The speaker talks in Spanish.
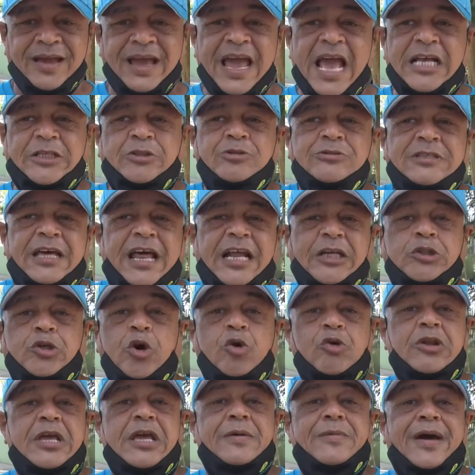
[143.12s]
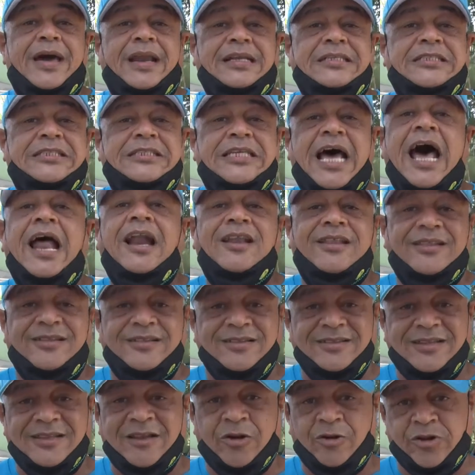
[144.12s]
Es un derecho universal
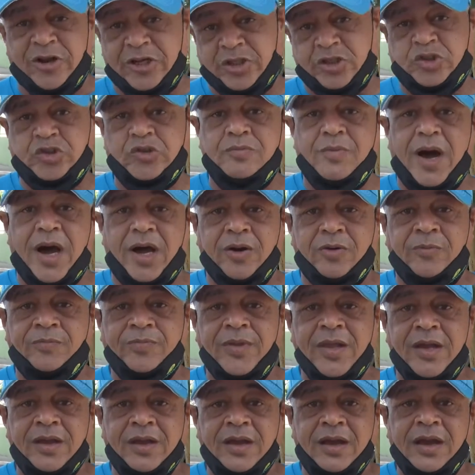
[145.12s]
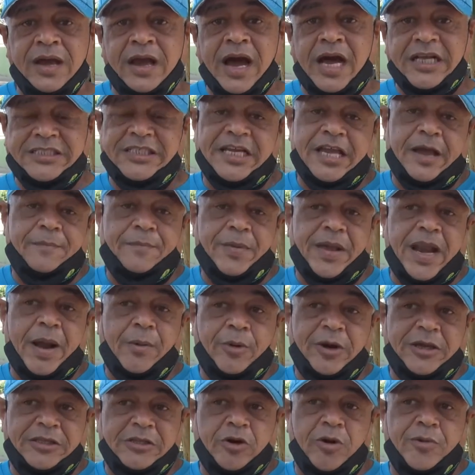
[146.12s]
de los derechos humanos. Así que
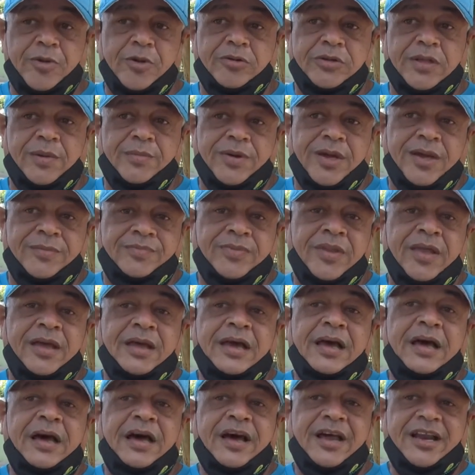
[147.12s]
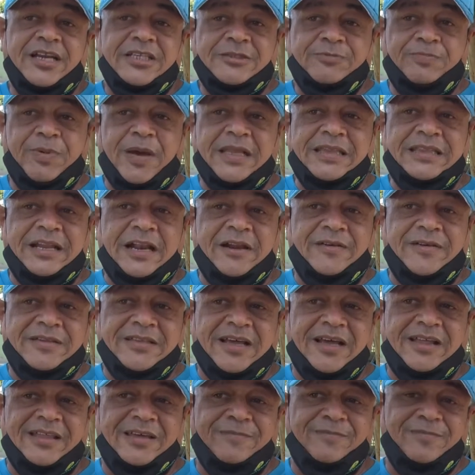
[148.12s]
esperamos que este gobierno también respete la
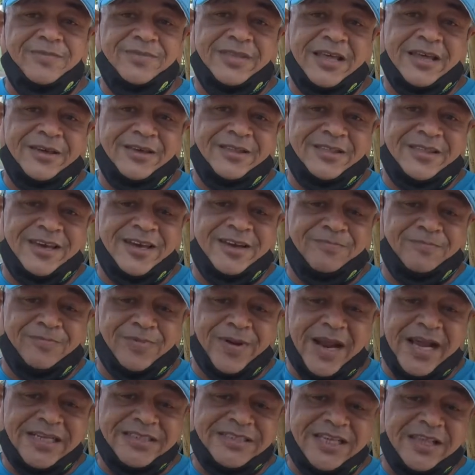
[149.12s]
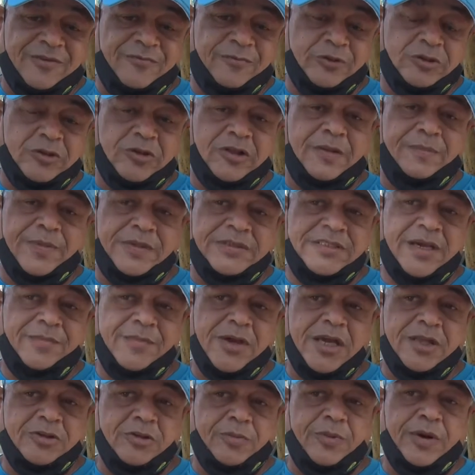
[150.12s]
libertad de, de, prensa y difusión de
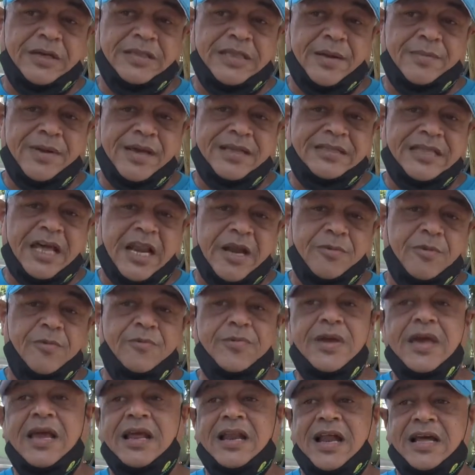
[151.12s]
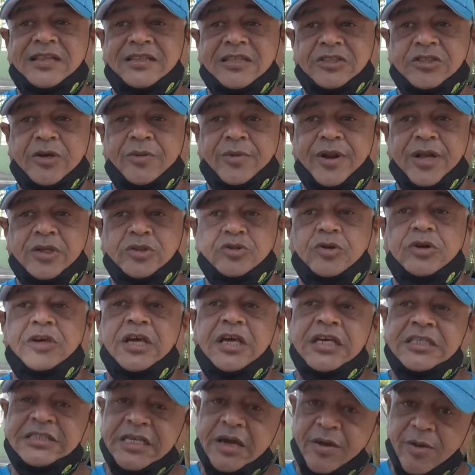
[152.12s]
pensamiento, porque también estaremos vigilantes sobre eso
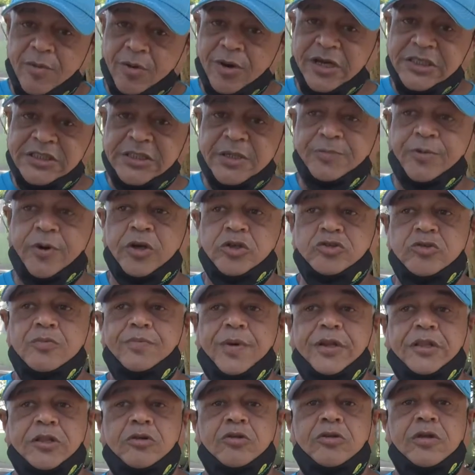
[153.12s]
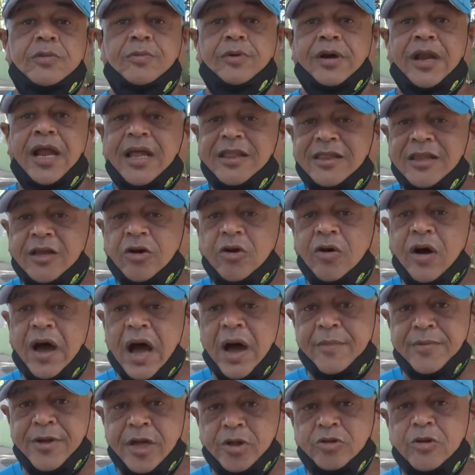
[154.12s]
y sabemos que sí, porque es un partido democrático,
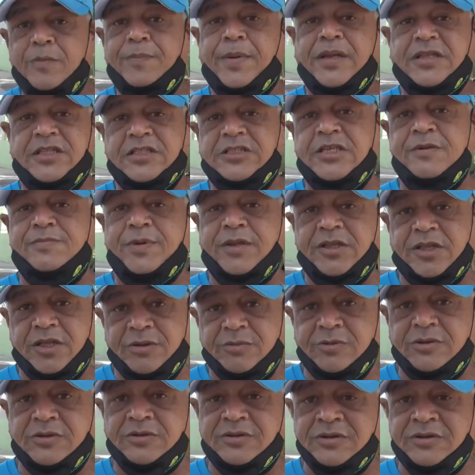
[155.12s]
abierto y participativo.